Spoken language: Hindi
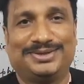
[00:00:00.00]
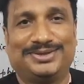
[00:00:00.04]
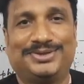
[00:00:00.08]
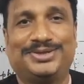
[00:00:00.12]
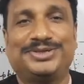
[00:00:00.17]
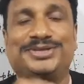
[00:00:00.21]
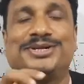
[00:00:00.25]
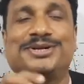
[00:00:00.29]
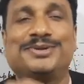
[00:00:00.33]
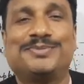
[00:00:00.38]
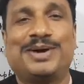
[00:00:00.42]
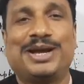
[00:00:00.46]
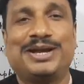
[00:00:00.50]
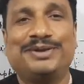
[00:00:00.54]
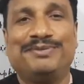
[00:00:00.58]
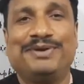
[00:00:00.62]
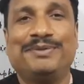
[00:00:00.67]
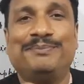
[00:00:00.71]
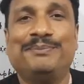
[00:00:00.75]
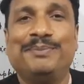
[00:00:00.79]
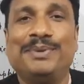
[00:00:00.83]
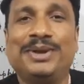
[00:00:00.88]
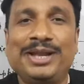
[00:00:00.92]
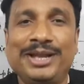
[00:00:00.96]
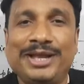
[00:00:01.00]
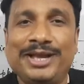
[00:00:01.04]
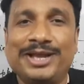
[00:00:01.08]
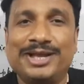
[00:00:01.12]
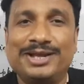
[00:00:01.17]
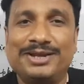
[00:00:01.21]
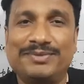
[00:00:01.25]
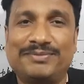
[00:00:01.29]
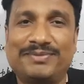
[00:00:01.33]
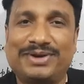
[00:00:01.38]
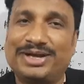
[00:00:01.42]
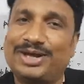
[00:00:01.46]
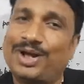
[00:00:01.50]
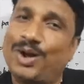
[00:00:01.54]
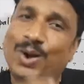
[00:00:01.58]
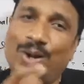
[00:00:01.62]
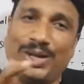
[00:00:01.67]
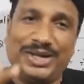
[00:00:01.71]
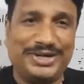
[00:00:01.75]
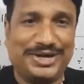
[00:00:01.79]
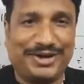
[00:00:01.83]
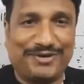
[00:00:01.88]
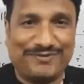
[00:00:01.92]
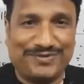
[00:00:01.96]
डिटरमाइंड बाई मिलिकेन बाई
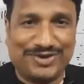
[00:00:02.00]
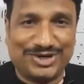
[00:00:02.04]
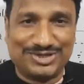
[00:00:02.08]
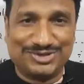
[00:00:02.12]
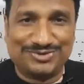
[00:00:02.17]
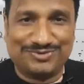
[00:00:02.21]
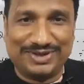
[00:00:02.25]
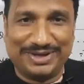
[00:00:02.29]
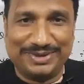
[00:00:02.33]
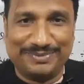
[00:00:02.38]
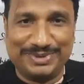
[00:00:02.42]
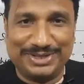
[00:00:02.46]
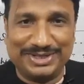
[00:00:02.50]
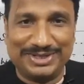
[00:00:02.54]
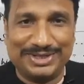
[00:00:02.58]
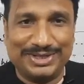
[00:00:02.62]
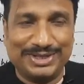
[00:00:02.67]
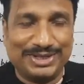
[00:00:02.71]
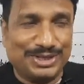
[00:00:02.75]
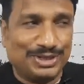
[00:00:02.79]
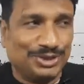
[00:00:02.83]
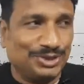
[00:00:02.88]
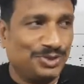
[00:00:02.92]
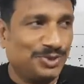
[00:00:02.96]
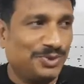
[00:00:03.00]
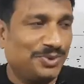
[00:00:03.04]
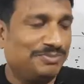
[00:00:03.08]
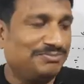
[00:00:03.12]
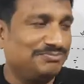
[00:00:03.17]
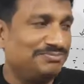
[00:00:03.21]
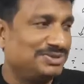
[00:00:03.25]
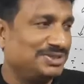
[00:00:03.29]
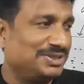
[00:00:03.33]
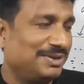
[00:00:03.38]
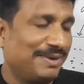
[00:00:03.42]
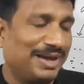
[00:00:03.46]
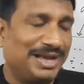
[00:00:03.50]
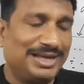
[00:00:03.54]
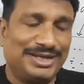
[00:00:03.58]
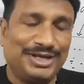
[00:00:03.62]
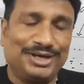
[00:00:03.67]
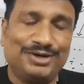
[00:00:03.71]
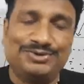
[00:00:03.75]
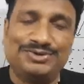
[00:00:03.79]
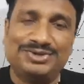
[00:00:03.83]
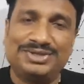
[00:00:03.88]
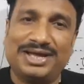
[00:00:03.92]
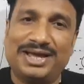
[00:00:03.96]
ऑयल ड्राफ्ट एक्सपेरिमेंट तो सवाल ये
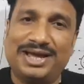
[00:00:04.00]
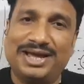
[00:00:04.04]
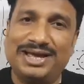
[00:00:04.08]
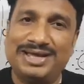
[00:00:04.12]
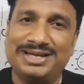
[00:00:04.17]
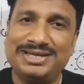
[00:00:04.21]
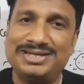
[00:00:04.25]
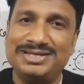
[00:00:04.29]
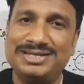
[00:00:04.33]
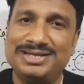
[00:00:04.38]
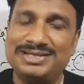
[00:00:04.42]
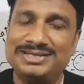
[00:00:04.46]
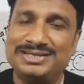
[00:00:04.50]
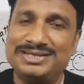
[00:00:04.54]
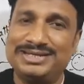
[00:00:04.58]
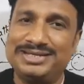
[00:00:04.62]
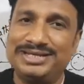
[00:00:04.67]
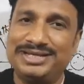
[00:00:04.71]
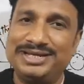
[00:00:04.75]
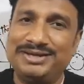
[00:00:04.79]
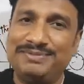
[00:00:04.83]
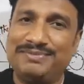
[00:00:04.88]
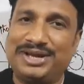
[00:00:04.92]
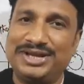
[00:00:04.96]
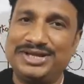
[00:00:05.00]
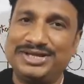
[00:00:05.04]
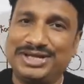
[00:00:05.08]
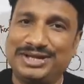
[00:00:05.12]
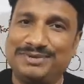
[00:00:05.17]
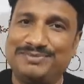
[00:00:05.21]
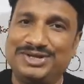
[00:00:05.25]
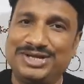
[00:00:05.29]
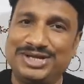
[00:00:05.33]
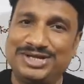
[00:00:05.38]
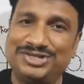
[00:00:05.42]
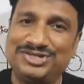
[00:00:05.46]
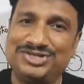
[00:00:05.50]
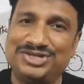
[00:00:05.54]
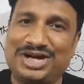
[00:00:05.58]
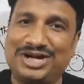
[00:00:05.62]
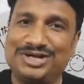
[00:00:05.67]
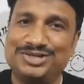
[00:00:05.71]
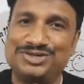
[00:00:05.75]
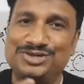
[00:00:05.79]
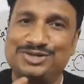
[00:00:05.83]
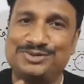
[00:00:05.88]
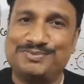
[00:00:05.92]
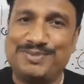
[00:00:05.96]
उठता है कि यदि ई बाई एम यानी
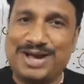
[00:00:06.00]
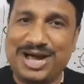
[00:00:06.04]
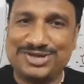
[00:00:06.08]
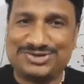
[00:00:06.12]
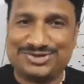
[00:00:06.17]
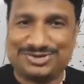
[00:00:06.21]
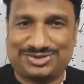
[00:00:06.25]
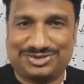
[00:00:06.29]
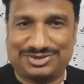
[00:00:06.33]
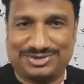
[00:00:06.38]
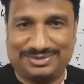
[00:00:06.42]
चार्ज और मास